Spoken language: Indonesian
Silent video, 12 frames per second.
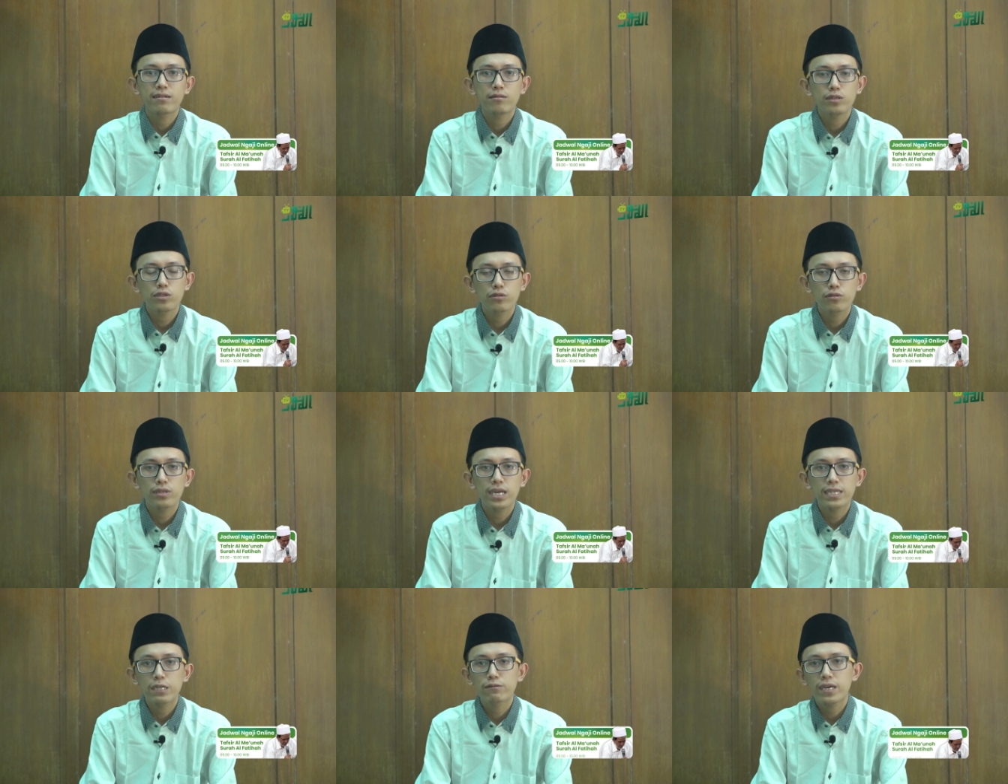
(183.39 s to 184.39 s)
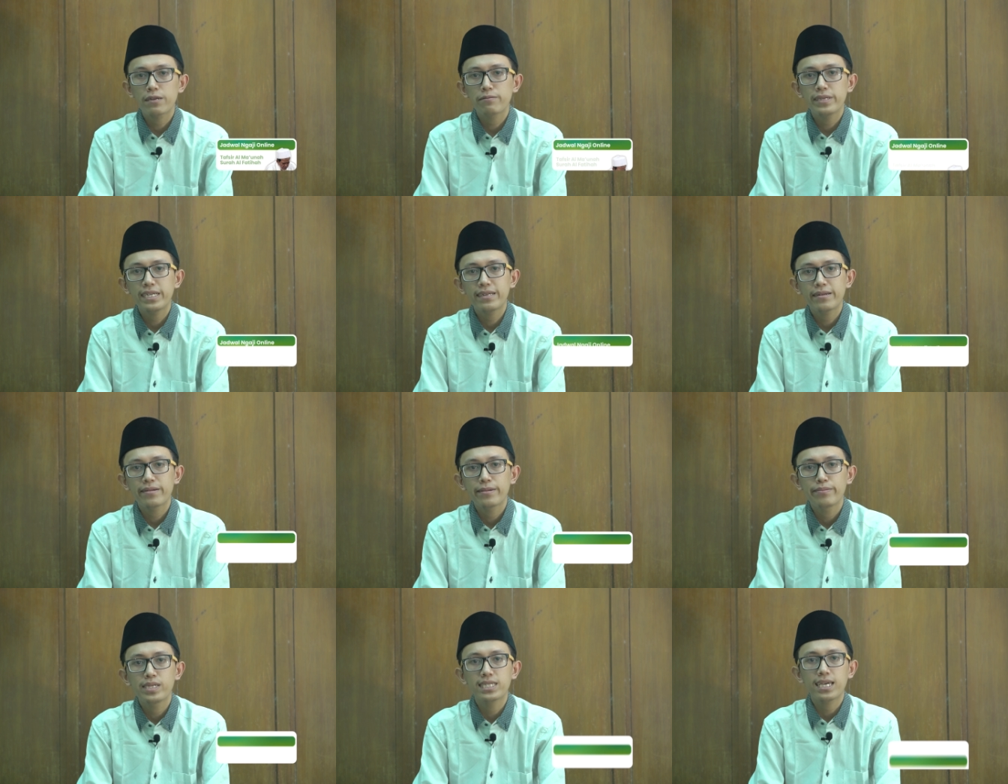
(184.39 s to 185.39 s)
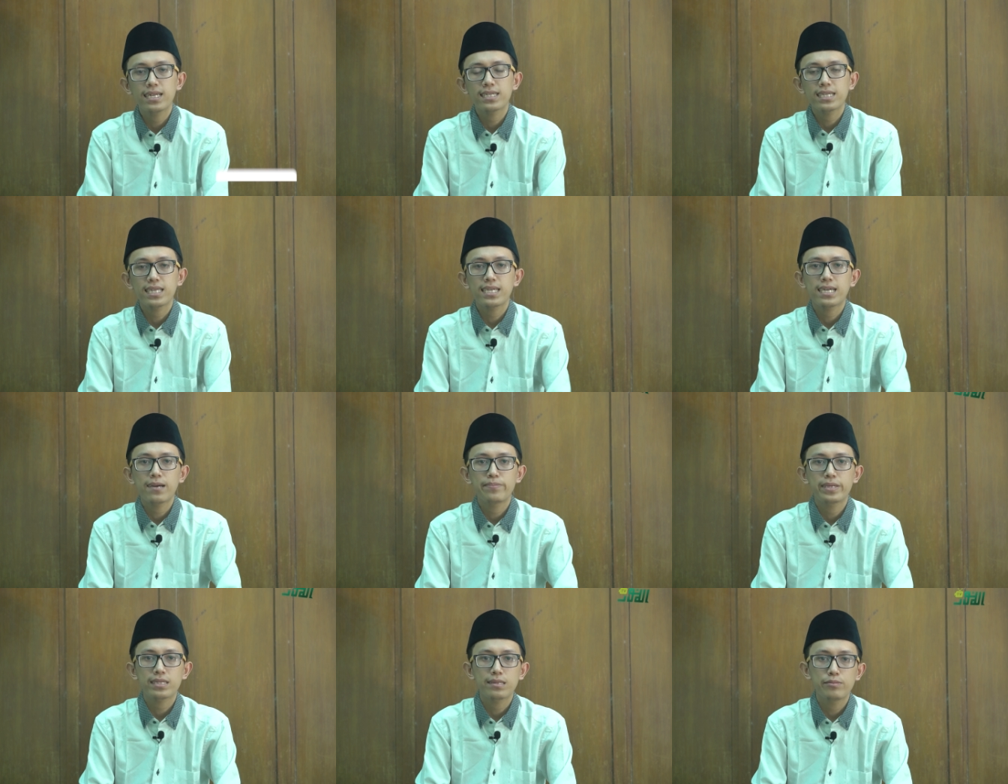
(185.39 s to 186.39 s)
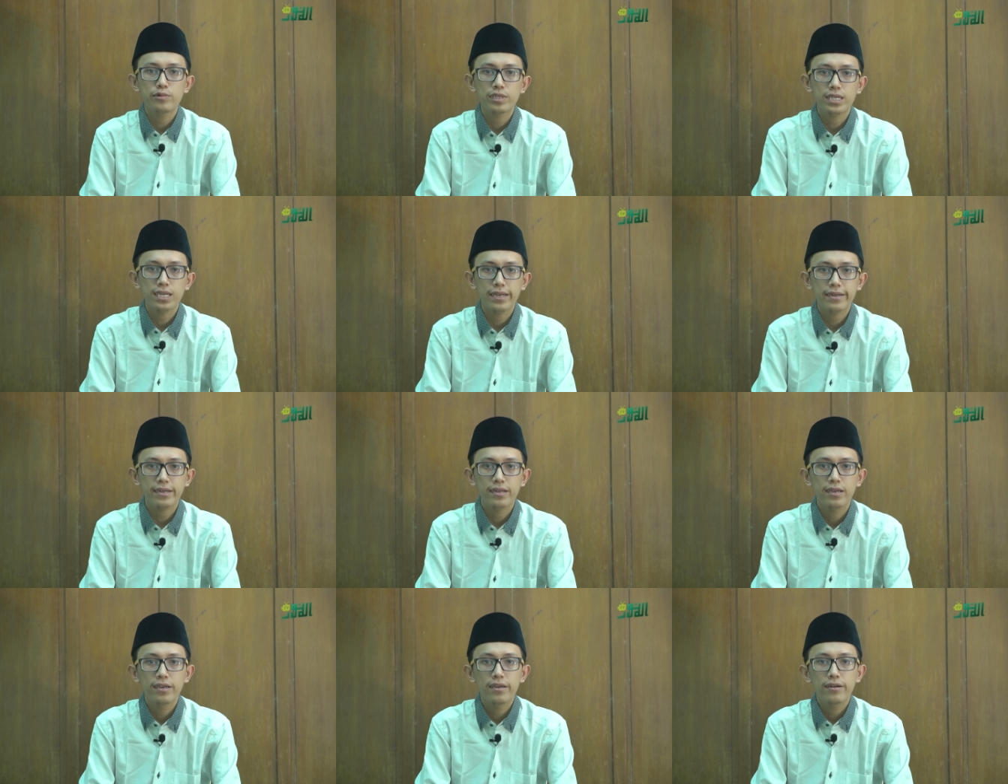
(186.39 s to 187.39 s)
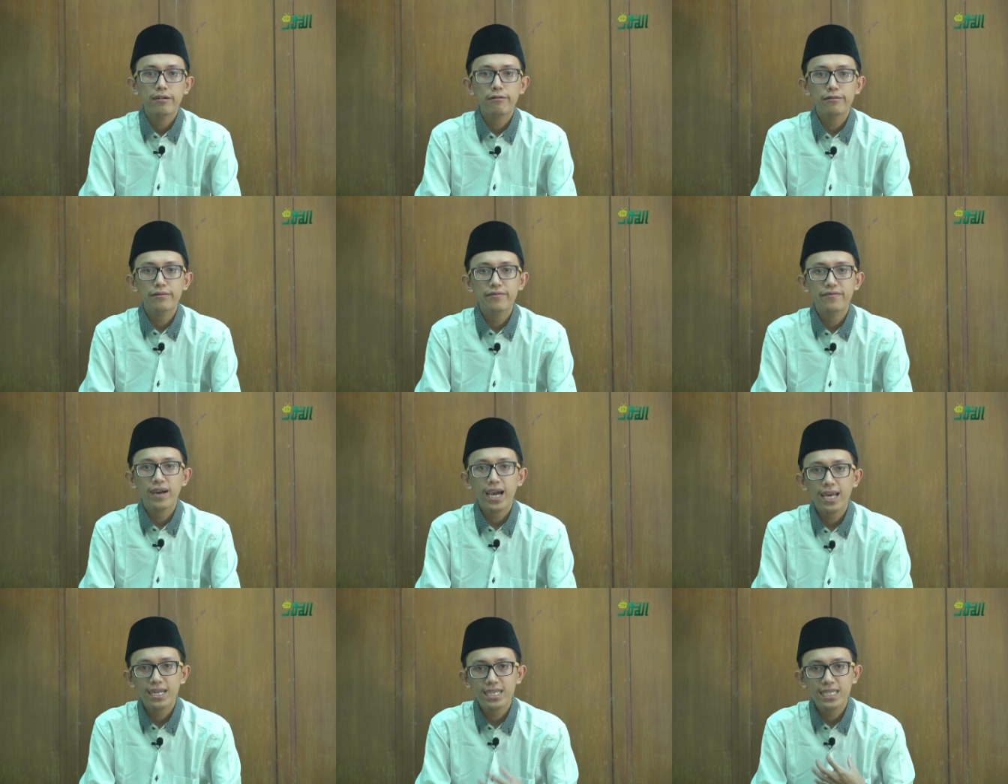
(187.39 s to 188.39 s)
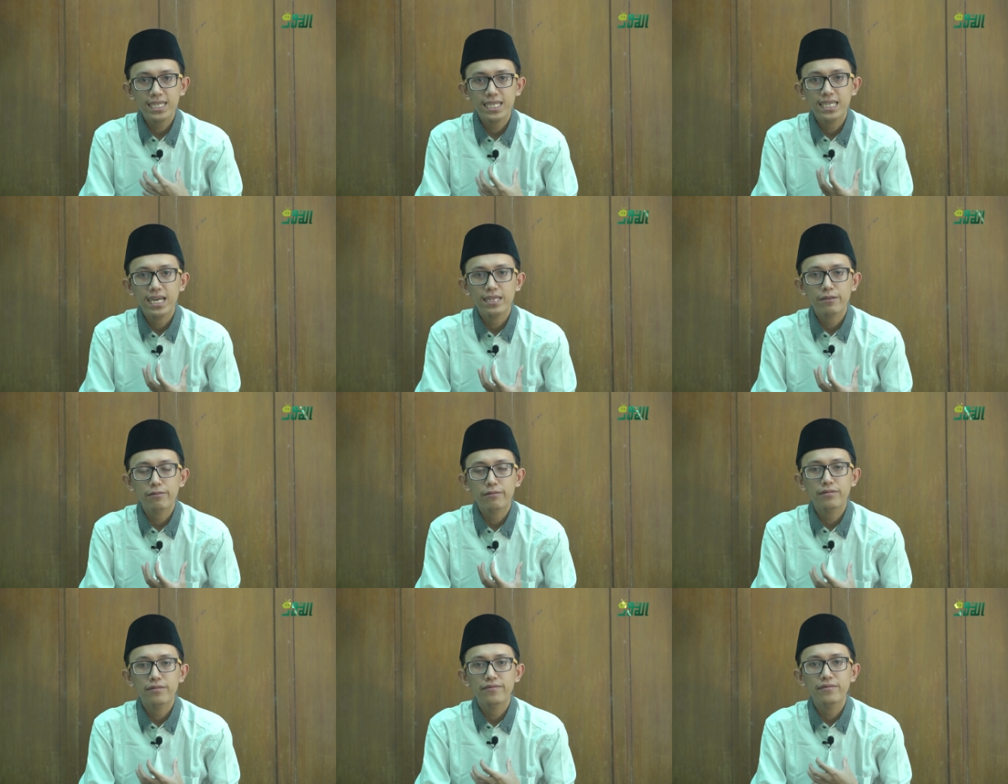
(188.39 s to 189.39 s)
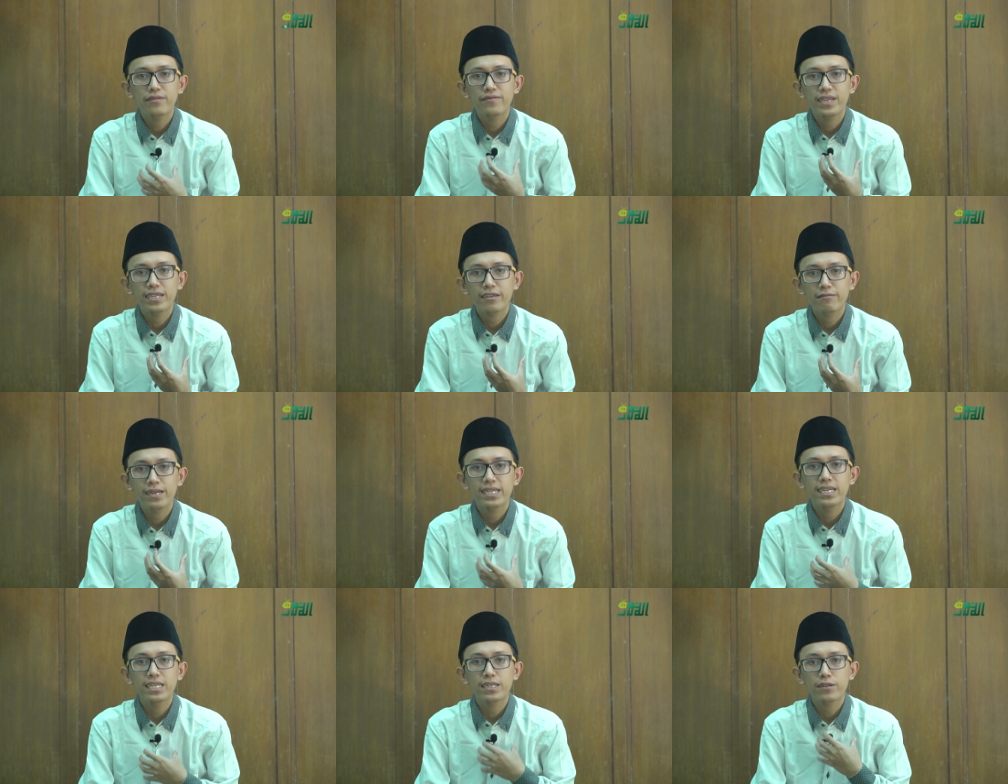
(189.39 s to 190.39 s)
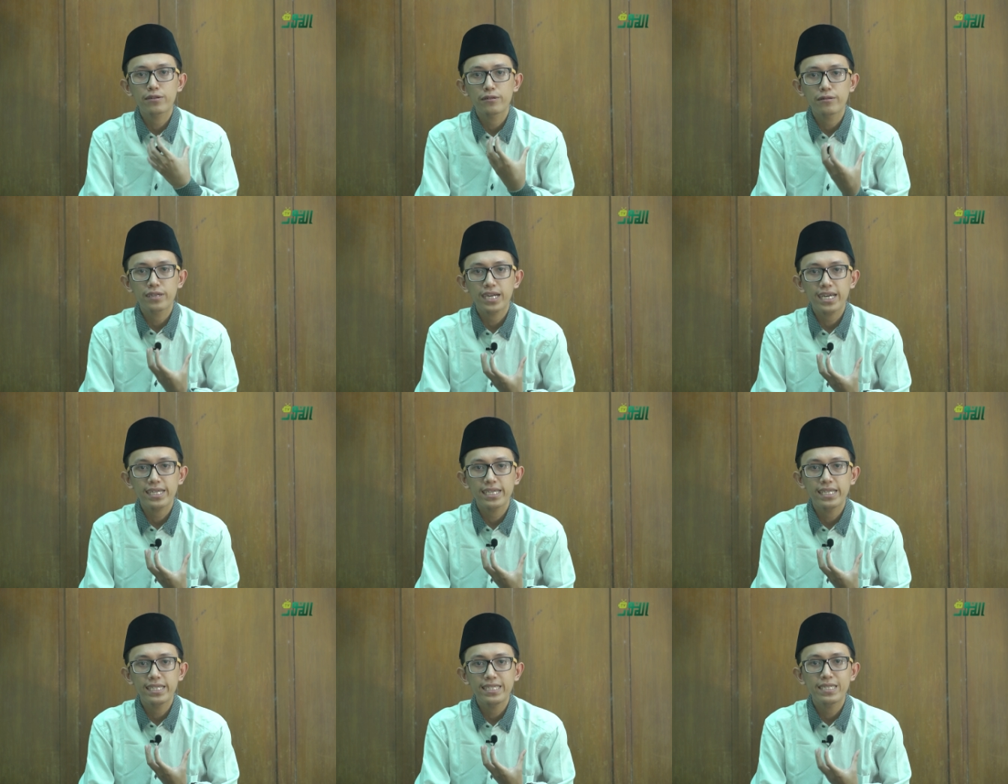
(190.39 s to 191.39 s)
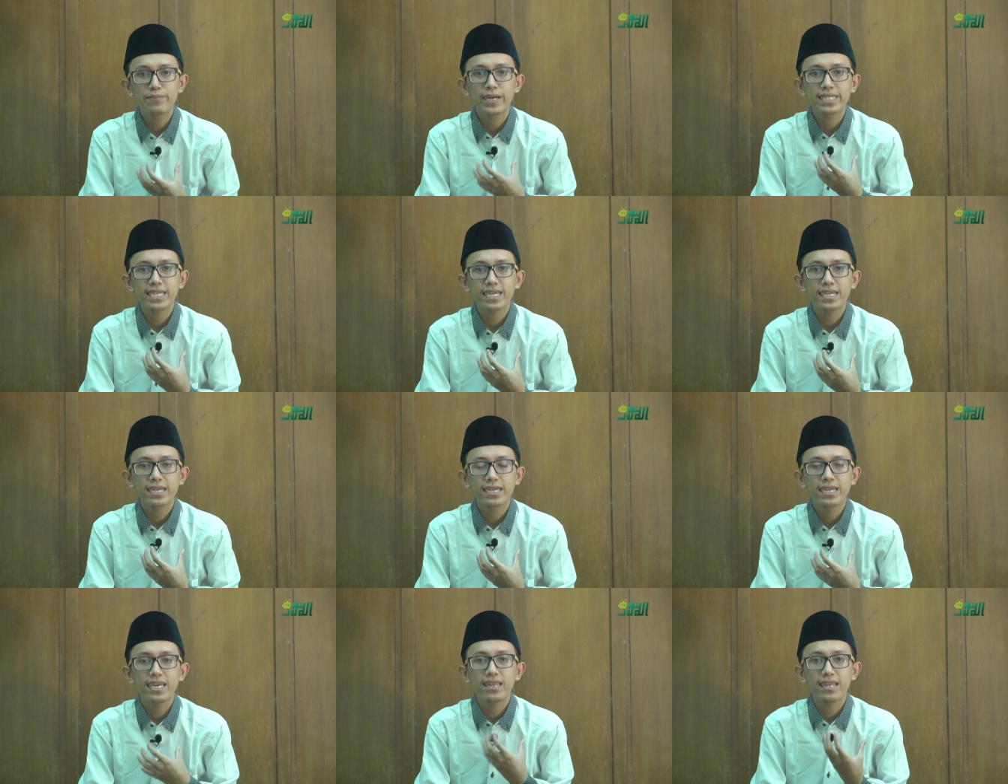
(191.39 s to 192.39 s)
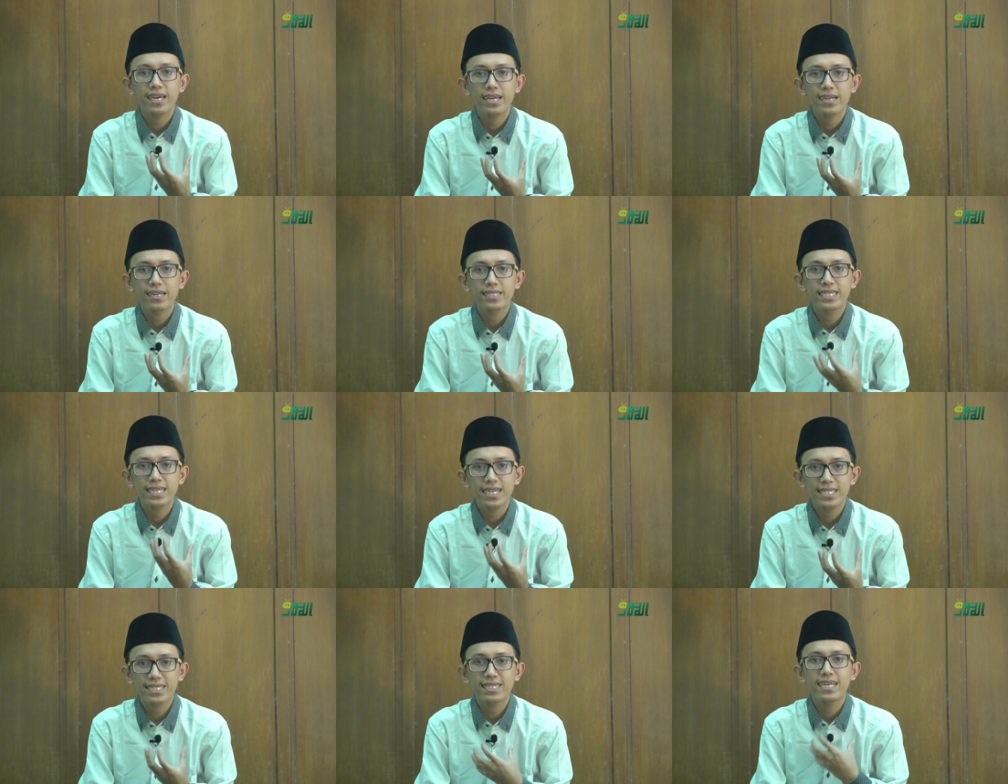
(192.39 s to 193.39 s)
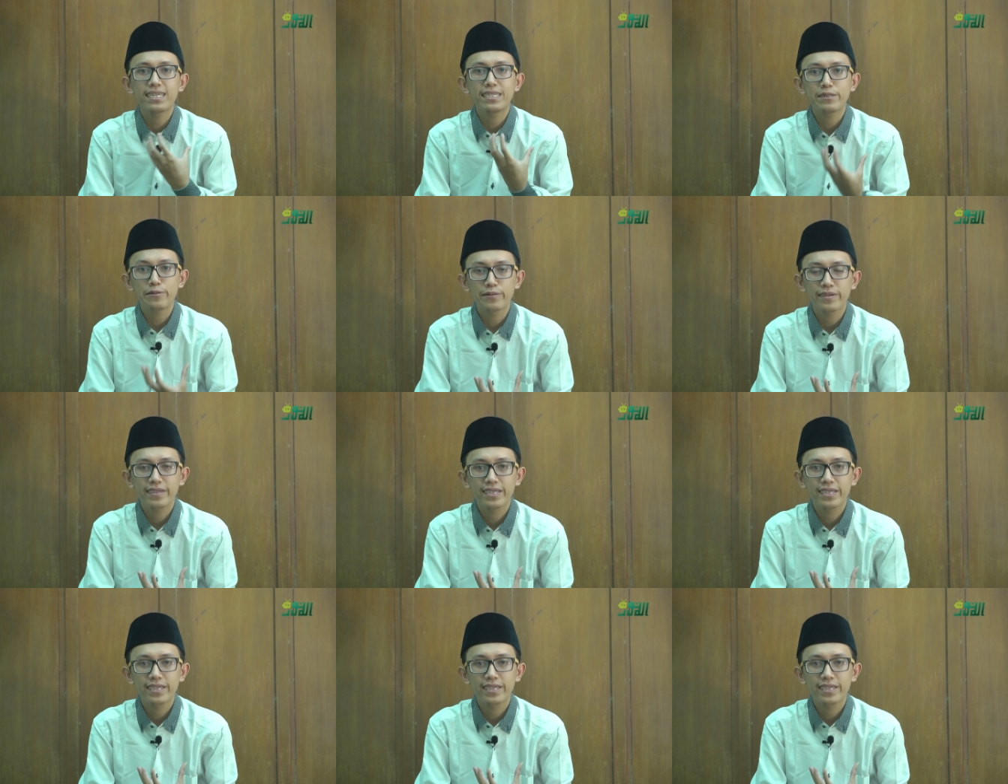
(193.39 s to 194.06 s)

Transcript: Nun sukun atau tanwin misal ketika bertemu dengan huruf halki atau huruf-huruf yang keluar dari tenggorokan ini dibaca idhar jelas tidak dengung.